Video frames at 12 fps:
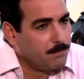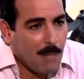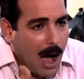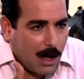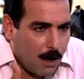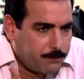ما
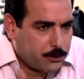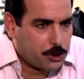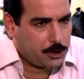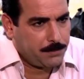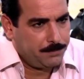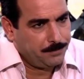
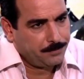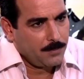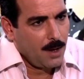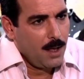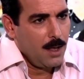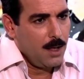اعرفش
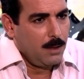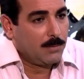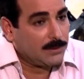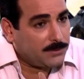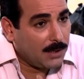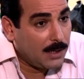
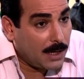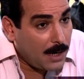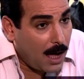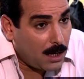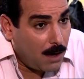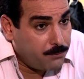بس اللي انا
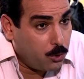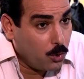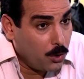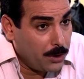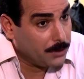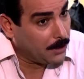
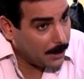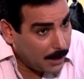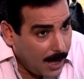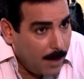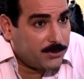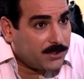اعرفه ان
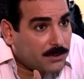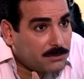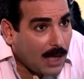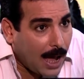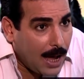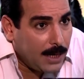الهام
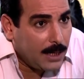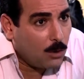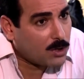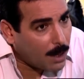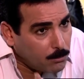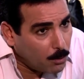ست عاقله
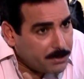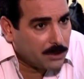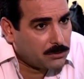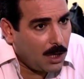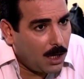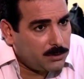وكان
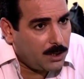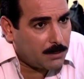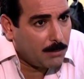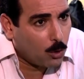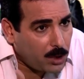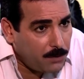ممكن تقدر
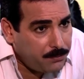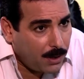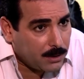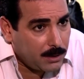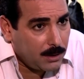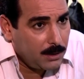موقفك
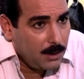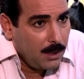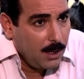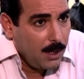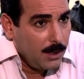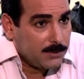
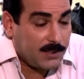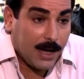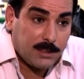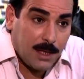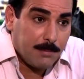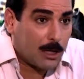
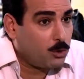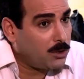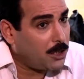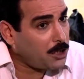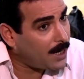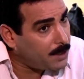ساعتها ما
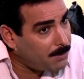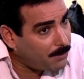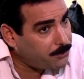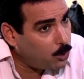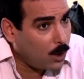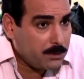كناش هنبقى
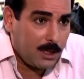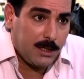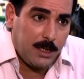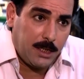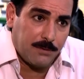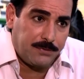في الوضع
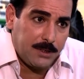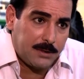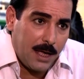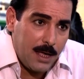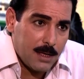اللي احنا فيه ده